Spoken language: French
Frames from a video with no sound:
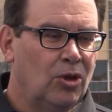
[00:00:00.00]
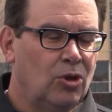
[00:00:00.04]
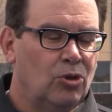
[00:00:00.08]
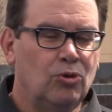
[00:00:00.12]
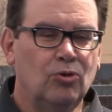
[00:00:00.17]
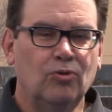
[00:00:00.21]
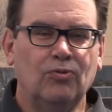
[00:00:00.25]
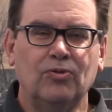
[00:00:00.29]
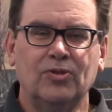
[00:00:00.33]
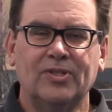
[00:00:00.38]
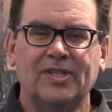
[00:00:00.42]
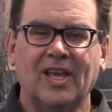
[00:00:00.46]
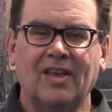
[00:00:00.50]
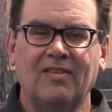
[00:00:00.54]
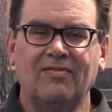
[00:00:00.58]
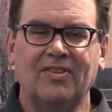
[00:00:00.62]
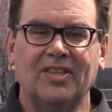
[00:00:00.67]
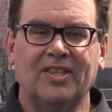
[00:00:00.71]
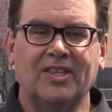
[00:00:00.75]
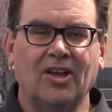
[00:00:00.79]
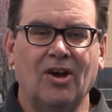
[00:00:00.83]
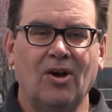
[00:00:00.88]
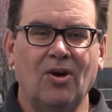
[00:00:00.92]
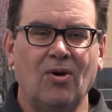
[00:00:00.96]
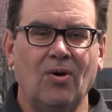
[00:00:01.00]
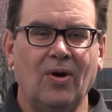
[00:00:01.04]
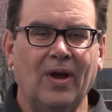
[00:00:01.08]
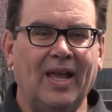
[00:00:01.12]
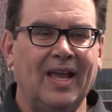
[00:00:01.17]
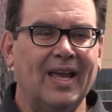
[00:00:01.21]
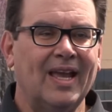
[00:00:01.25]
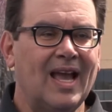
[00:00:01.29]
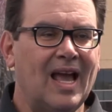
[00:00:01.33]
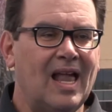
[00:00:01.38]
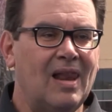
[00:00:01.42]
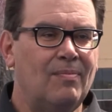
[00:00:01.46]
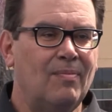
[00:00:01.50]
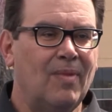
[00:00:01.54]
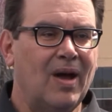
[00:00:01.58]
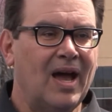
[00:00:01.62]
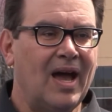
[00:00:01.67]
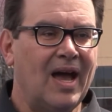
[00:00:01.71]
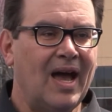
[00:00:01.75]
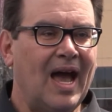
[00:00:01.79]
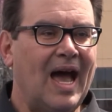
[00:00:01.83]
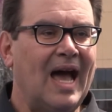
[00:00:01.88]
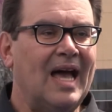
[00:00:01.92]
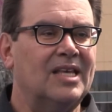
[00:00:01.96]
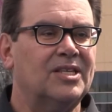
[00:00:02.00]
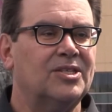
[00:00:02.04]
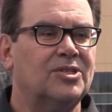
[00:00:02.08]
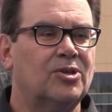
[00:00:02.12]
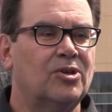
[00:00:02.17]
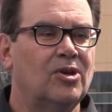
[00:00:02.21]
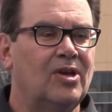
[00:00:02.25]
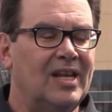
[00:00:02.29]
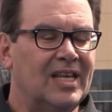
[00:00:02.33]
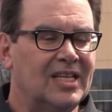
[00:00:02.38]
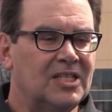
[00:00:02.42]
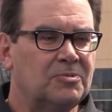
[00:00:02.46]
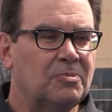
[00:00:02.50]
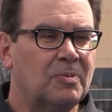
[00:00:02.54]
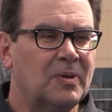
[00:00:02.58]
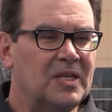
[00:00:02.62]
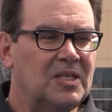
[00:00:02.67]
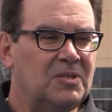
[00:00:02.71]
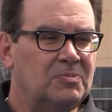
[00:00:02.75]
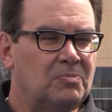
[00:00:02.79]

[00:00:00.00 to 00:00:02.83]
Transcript: Nous vous invitons également à ce que l'esprit